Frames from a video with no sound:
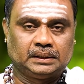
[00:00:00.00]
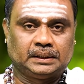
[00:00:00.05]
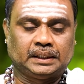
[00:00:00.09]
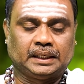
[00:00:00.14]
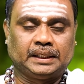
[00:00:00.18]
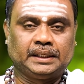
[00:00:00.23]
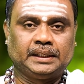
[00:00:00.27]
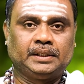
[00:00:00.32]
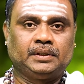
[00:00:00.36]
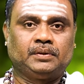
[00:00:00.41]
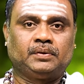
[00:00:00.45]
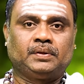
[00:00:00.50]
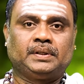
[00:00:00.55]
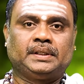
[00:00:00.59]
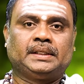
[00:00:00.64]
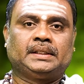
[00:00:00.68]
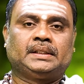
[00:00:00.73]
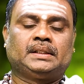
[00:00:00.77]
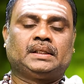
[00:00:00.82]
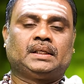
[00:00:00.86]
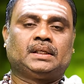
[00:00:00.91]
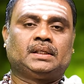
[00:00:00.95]
சனியினுடைய
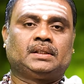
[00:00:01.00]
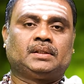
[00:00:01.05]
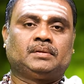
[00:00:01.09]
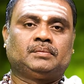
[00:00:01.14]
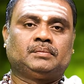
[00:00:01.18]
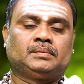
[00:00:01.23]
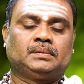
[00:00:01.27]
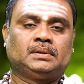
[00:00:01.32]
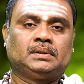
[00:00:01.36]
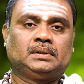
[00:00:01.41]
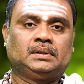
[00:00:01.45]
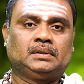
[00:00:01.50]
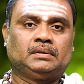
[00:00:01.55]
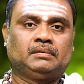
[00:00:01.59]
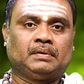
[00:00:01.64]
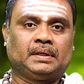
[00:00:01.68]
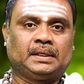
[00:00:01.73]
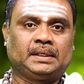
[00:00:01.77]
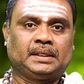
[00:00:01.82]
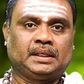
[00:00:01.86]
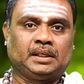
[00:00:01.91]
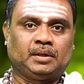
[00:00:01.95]
தாக்கம்
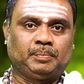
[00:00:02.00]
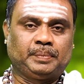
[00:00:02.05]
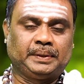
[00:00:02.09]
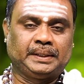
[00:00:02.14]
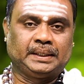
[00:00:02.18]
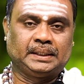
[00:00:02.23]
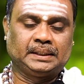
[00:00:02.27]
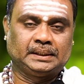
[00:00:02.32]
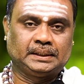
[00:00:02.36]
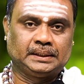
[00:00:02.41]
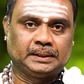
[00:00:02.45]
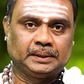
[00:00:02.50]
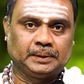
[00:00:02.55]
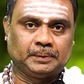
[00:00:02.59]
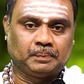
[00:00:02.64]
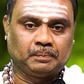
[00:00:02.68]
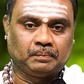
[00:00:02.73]
வக்கர பயிற்சி